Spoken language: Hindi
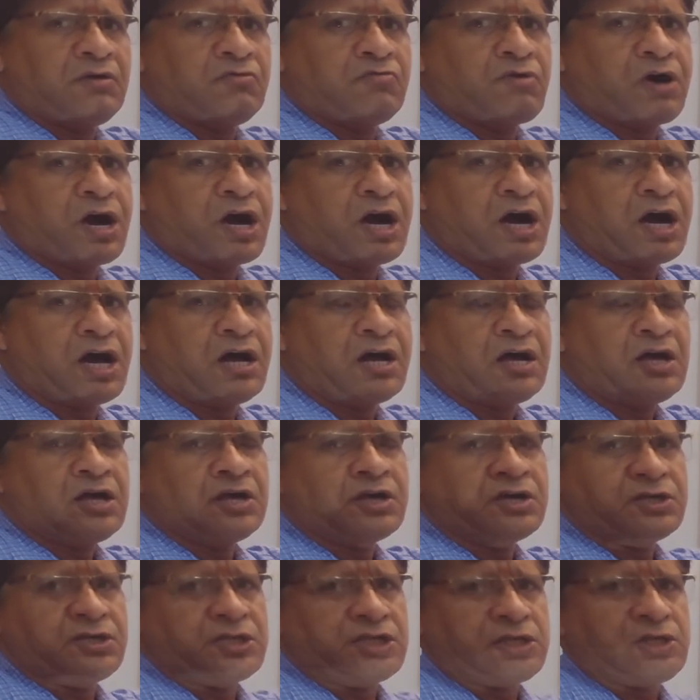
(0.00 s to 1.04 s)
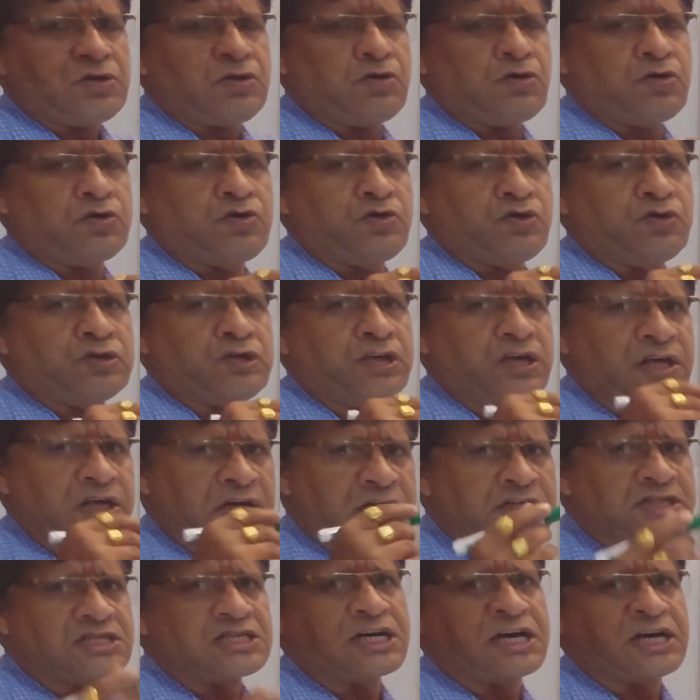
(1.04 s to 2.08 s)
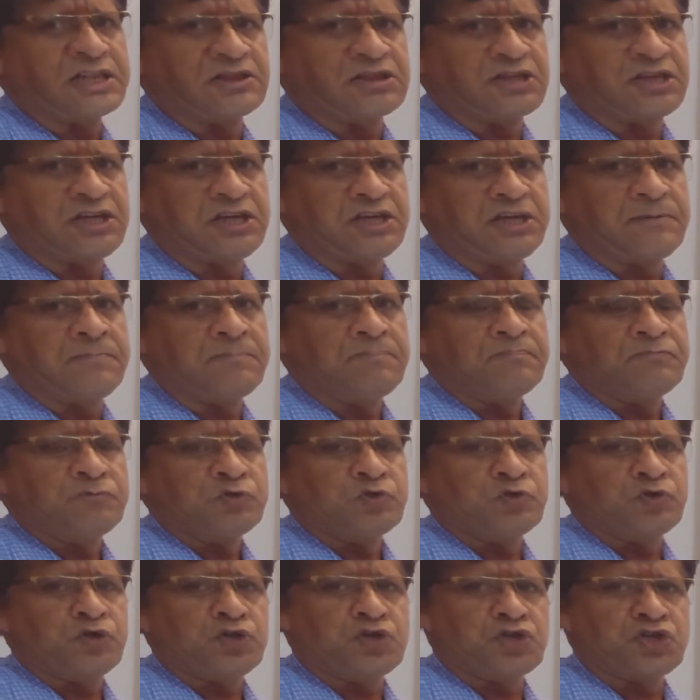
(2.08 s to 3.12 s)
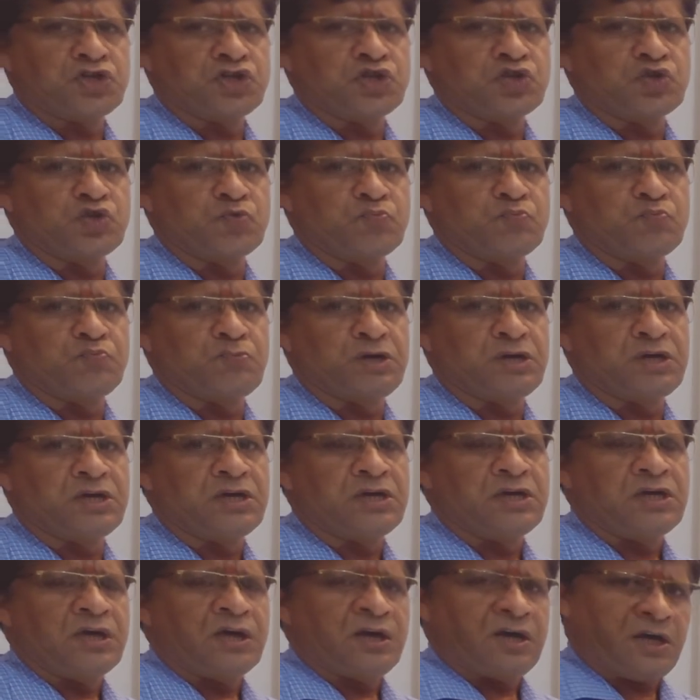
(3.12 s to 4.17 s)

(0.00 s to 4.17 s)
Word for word: वहाँ यदि औद्योगिकरण चाहते हैं तो निश्चित रूप में